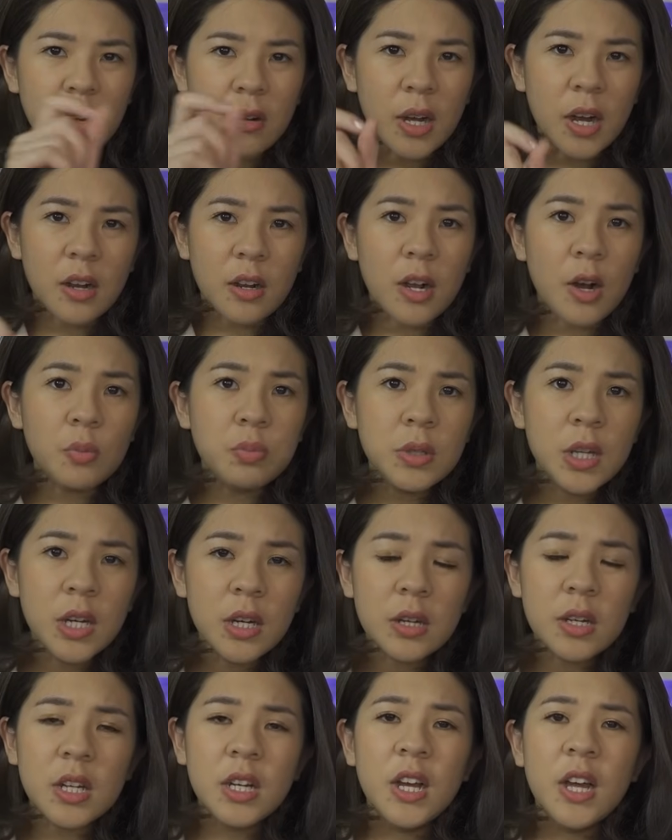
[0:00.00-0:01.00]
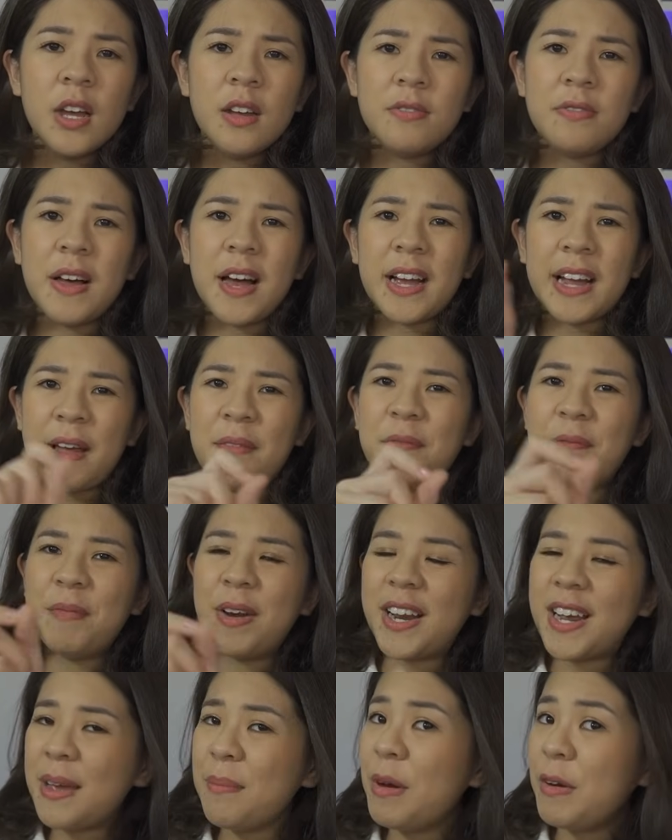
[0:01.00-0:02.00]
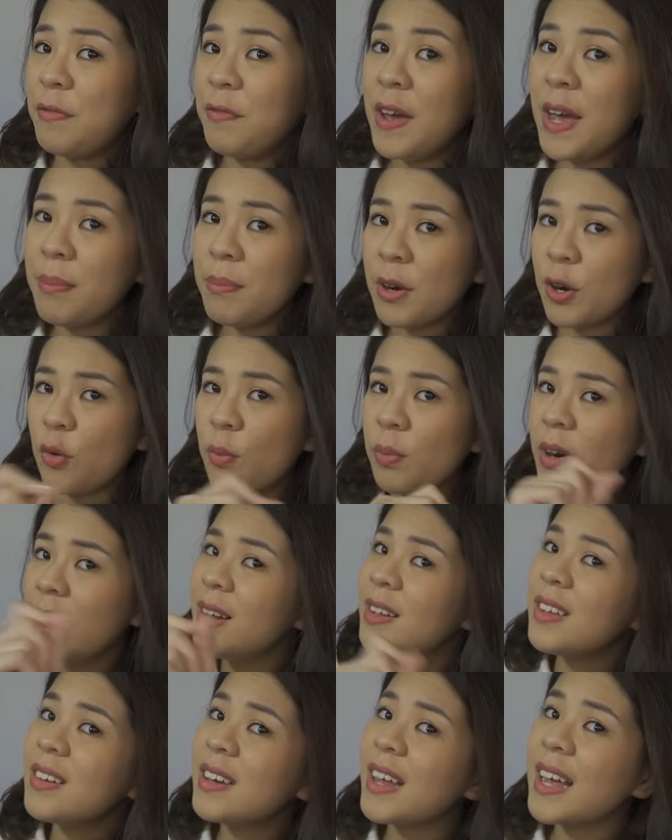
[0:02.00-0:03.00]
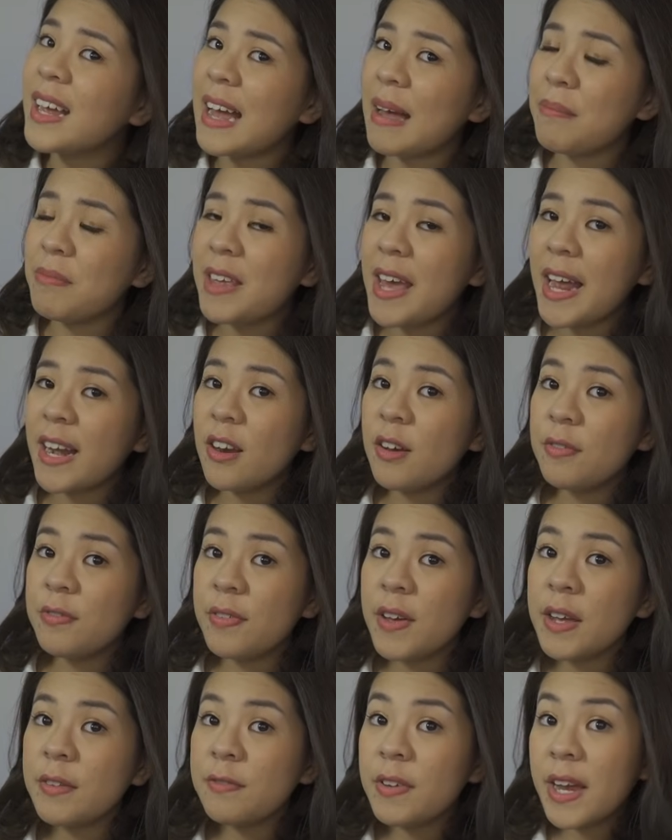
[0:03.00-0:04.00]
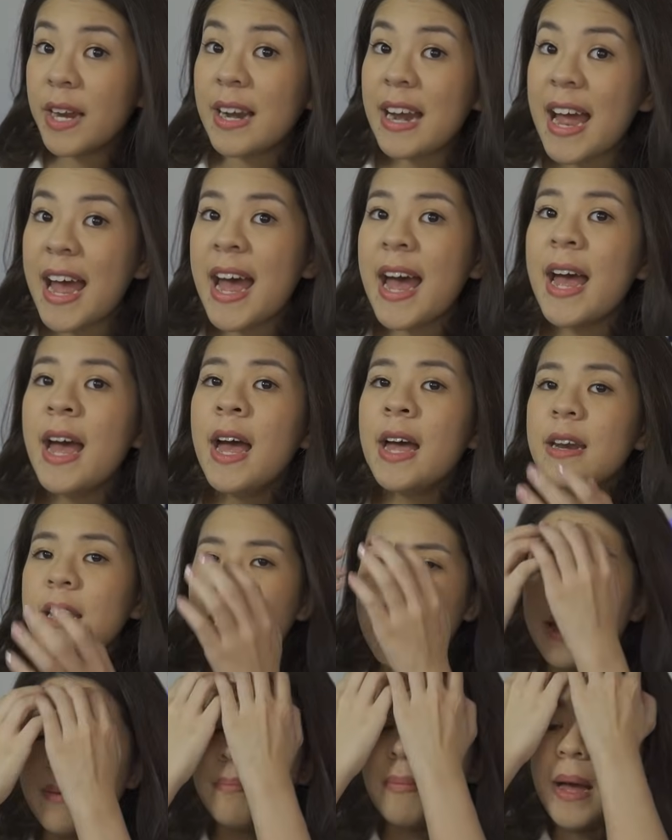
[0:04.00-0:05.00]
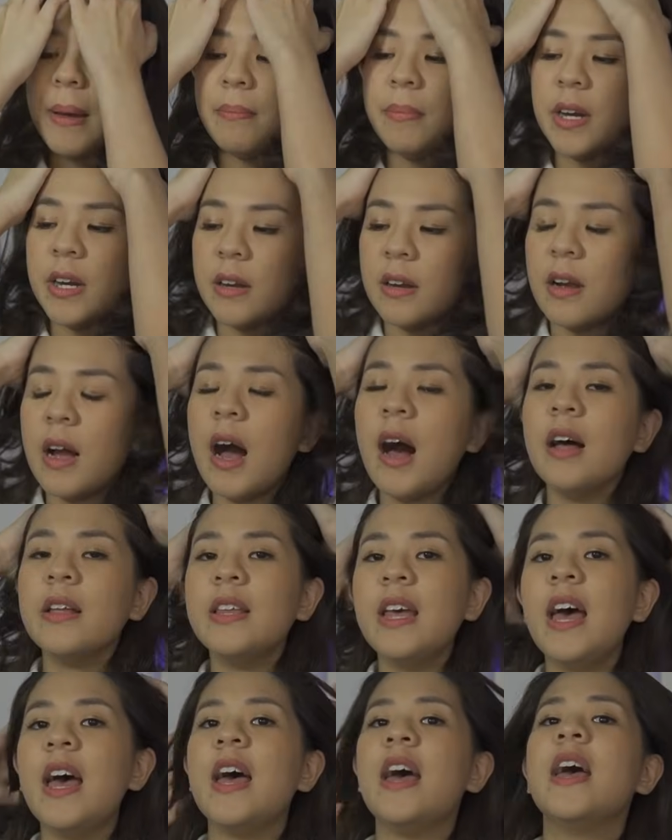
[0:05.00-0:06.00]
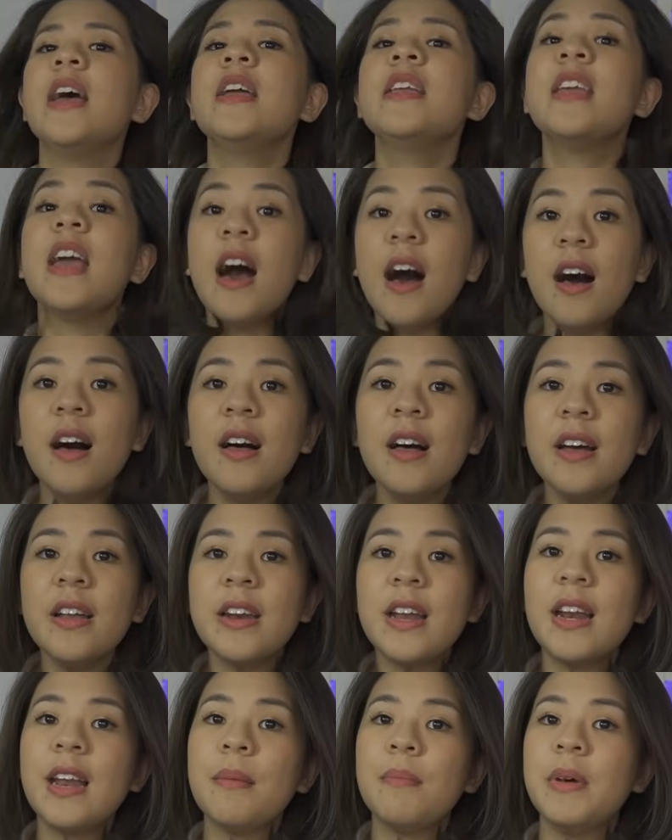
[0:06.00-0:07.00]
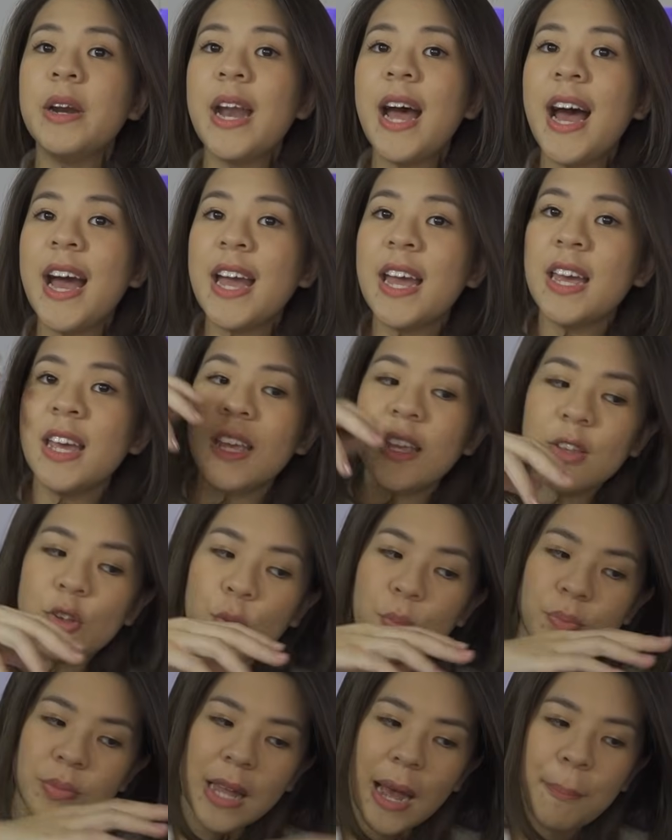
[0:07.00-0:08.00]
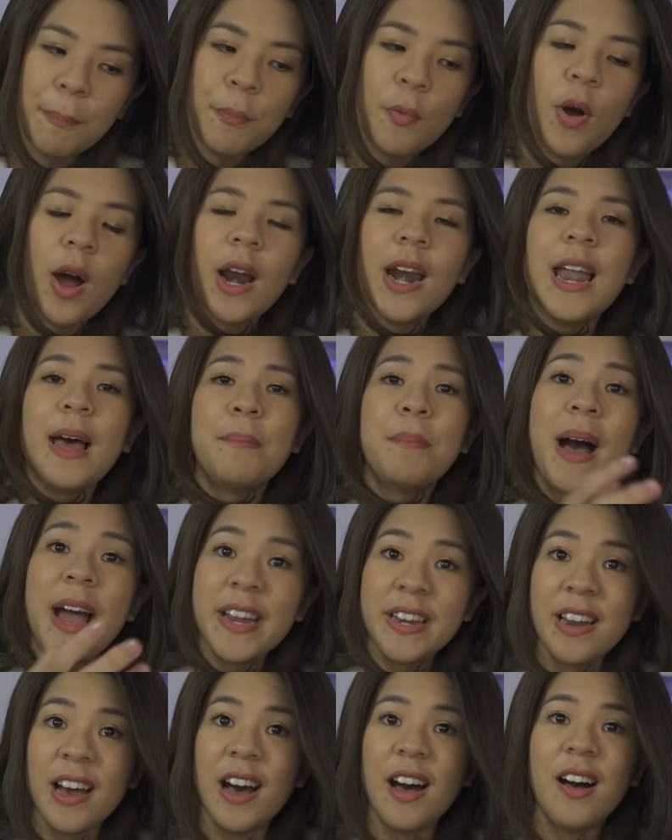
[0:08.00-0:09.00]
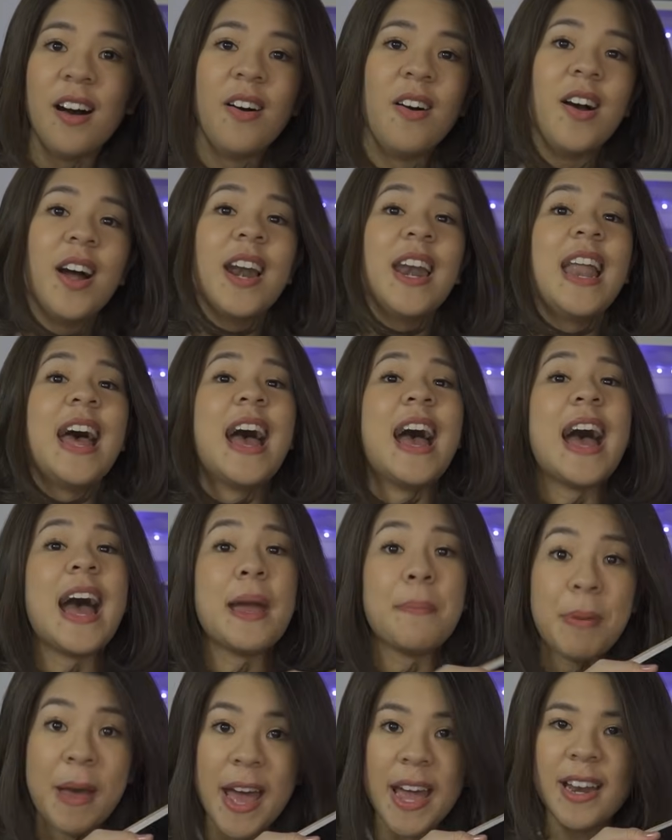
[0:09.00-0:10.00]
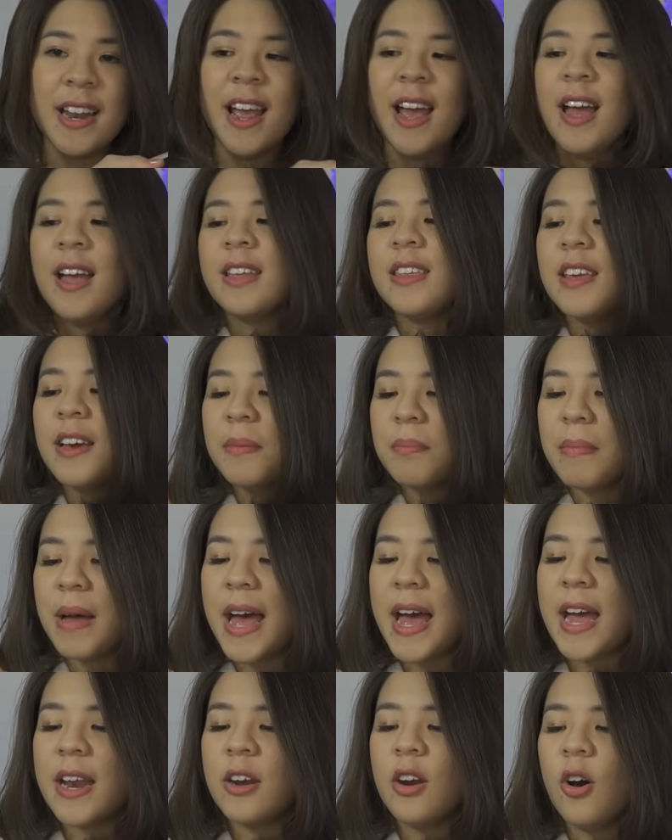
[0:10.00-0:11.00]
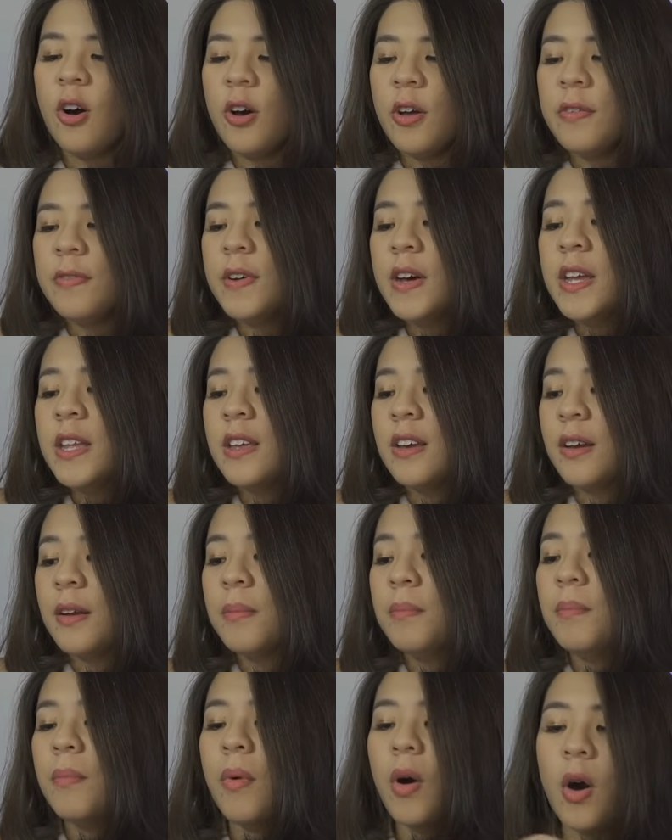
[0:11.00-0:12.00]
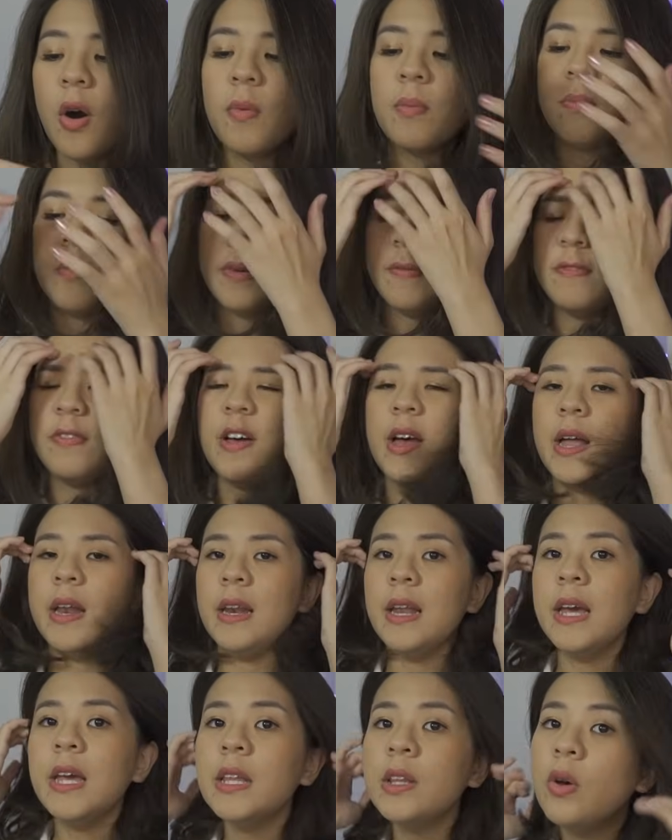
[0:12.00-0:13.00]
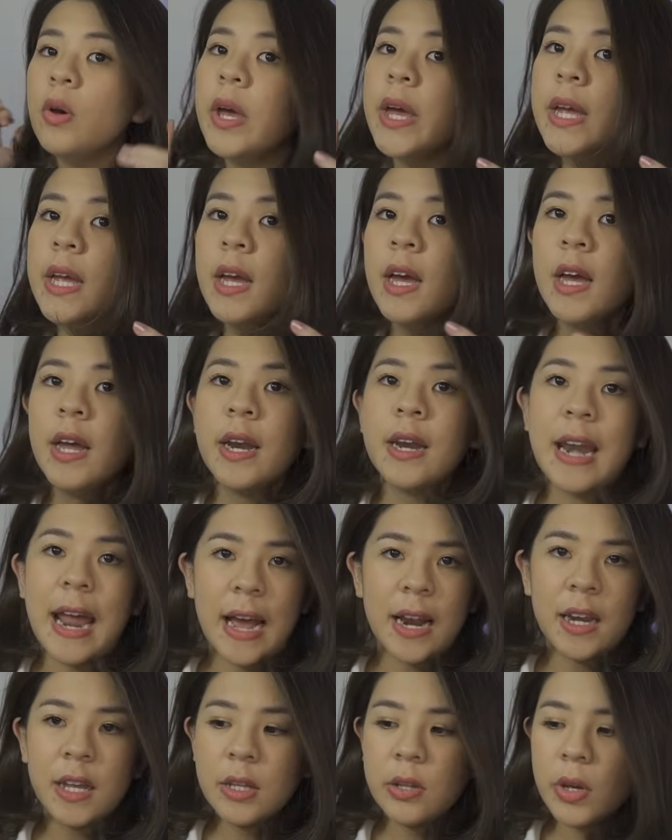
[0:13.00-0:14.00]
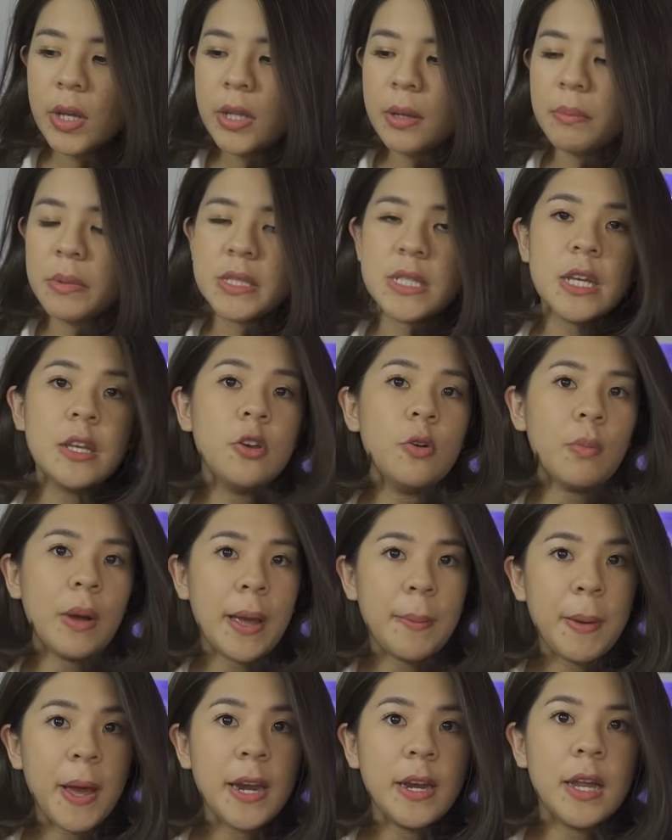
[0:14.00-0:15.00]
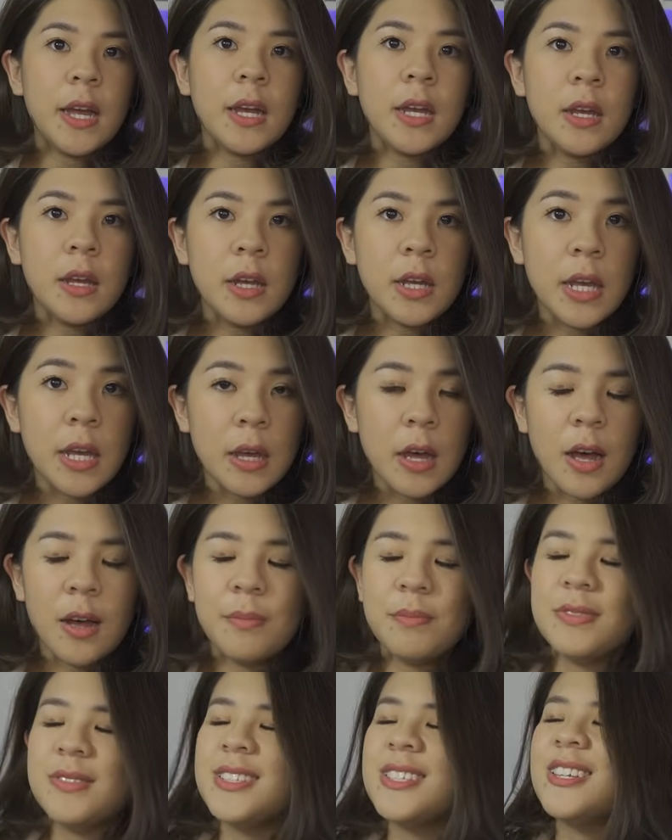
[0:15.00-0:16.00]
nó cần công thức và cả mình khi mình viết mình cũng rất là thích cái cảm giác nó viết viết ra để mà mình có thể nhớ nên là mình hay dùng tập hoặc là binder hoặc là ipad nhưng mà đối với những môn về lý thuyết nặng lý thuyết thì mình sẽ dùng ipad để um,